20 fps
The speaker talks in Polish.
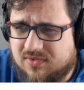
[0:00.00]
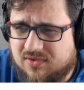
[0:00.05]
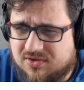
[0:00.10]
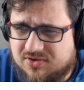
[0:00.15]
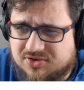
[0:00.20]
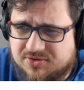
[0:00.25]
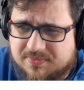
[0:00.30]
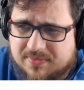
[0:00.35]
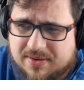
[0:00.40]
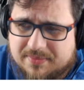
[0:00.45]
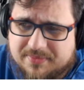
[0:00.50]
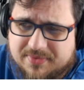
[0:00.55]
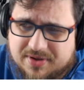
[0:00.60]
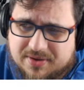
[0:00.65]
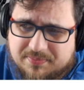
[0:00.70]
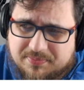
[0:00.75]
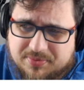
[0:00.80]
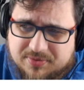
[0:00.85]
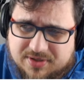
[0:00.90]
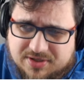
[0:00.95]
że
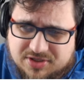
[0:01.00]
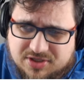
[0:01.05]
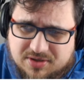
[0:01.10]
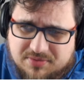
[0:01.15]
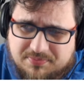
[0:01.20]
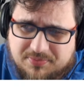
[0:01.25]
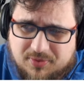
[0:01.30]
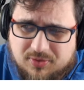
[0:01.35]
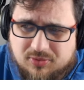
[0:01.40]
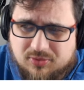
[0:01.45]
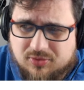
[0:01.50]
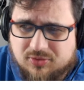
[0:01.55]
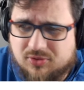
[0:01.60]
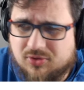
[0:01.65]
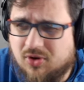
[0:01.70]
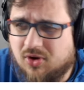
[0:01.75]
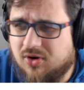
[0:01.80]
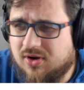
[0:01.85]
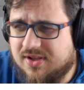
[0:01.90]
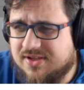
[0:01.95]
mamy nasze produkt
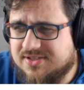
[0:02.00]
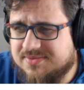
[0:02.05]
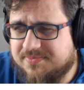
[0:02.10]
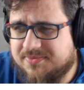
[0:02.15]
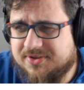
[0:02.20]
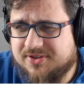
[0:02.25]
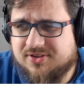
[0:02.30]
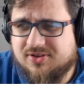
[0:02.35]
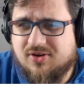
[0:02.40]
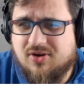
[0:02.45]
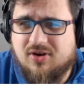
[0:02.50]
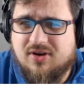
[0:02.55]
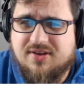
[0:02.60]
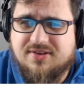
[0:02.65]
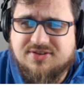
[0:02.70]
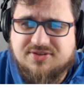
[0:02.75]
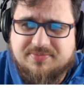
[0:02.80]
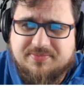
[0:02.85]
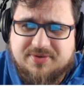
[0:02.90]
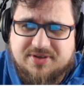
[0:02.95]
gole, sprint gole
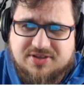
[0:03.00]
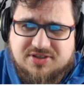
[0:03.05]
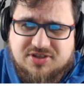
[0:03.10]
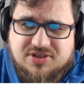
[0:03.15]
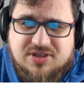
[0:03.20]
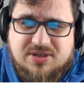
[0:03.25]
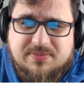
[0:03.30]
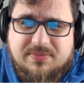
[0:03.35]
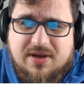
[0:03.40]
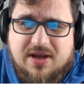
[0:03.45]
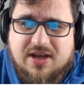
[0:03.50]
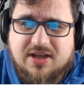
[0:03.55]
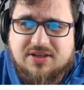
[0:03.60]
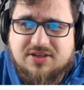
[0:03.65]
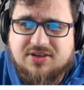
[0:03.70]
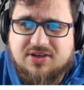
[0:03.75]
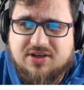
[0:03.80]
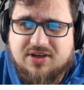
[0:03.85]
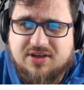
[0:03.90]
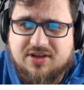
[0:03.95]
i żeby je
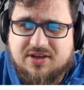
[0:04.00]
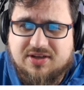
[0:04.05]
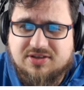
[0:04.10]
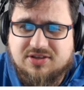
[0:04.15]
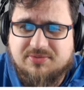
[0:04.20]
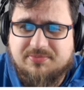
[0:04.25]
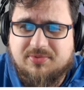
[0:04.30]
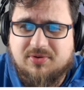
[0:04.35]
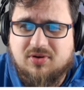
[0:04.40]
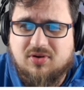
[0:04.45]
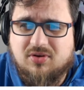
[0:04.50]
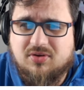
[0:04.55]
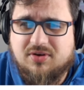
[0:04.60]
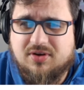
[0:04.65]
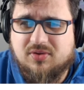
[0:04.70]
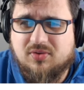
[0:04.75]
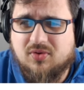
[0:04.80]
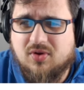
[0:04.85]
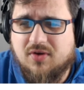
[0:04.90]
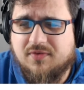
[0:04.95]
trzymać, e, żeby
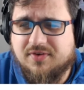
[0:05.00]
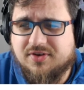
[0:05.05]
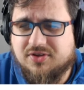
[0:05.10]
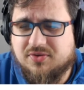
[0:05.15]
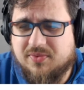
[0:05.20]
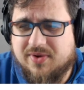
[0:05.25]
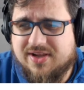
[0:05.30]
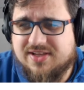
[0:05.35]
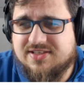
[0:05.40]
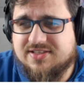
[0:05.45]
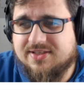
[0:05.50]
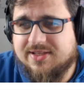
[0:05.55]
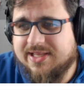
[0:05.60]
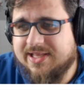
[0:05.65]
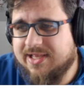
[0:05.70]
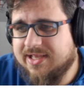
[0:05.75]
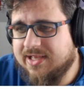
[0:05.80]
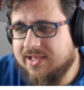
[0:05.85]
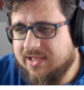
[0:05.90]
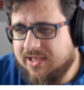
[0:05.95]
redukować waste.
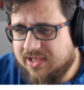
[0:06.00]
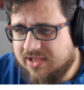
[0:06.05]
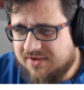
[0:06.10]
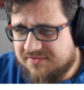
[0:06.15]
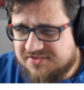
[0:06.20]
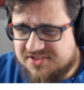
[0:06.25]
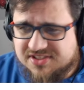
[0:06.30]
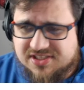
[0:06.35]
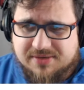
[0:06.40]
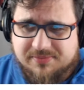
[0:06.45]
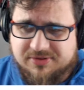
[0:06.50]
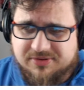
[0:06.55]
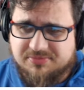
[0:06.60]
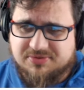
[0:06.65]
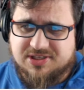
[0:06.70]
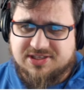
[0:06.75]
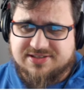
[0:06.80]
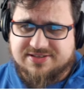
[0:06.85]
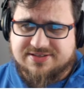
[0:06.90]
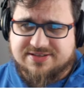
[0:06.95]
Wszystkim tym
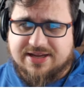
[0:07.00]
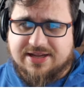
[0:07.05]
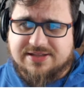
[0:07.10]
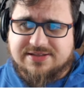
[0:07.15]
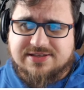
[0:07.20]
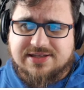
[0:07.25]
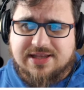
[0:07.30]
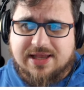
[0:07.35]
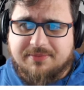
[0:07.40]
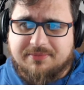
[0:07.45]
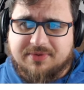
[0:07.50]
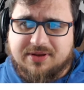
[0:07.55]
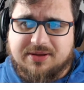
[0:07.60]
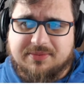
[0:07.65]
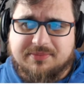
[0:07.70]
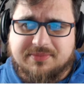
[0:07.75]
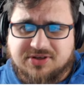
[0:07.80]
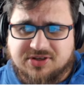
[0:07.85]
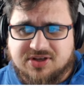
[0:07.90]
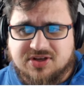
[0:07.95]
się zgadzam i
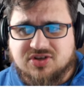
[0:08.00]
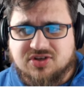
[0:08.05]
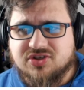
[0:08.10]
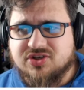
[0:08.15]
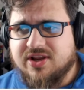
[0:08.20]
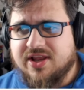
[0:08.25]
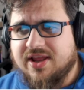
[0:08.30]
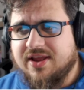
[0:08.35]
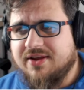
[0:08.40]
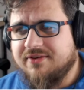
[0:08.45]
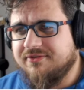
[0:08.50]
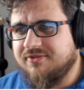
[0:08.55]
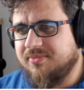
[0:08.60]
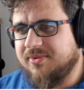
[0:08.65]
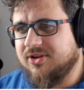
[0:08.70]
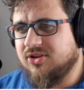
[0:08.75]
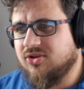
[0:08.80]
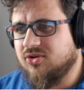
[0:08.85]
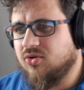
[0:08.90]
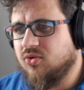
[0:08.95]
myślę, że w
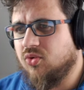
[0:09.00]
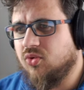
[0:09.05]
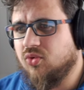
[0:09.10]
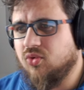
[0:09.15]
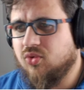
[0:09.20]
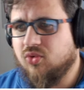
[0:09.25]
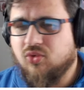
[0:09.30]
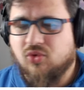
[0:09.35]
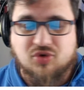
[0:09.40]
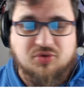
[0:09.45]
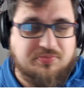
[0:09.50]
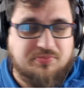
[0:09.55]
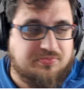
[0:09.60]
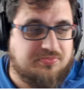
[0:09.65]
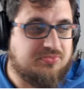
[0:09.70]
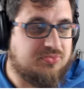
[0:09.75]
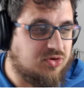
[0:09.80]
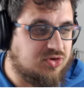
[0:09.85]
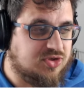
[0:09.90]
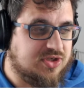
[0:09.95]
wypadku już
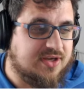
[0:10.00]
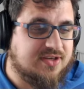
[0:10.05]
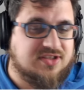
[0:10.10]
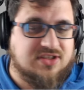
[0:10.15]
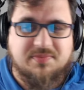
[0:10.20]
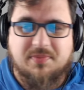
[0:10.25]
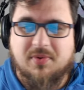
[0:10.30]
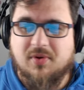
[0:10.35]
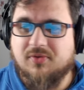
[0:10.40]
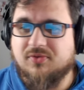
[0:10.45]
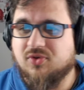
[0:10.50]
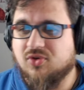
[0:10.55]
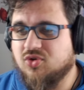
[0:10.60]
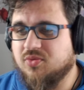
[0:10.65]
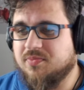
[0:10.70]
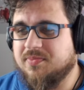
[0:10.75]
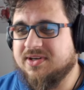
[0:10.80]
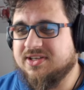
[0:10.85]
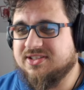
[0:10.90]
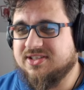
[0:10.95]
dojrzałych zespołów to
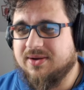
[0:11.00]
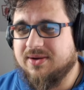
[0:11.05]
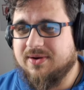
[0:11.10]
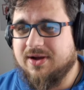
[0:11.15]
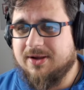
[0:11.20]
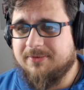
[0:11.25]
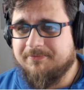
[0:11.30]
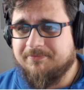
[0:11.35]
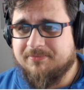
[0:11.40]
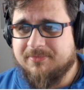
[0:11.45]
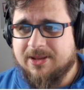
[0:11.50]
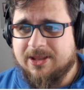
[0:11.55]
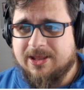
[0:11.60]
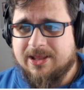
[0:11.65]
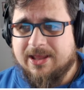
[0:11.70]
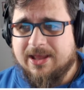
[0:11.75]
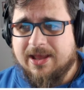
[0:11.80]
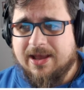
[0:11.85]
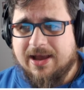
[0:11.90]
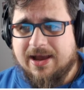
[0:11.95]
super działa,
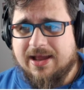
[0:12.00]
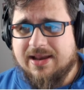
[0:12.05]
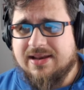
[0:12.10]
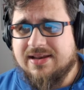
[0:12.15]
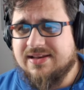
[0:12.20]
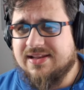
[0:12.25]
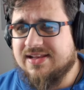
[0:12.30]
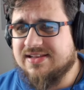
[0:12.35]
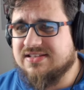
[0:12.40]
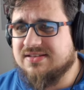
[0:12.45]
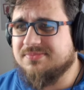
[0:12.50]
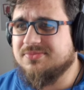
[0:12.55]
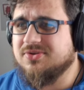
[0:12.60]
ale nie jestem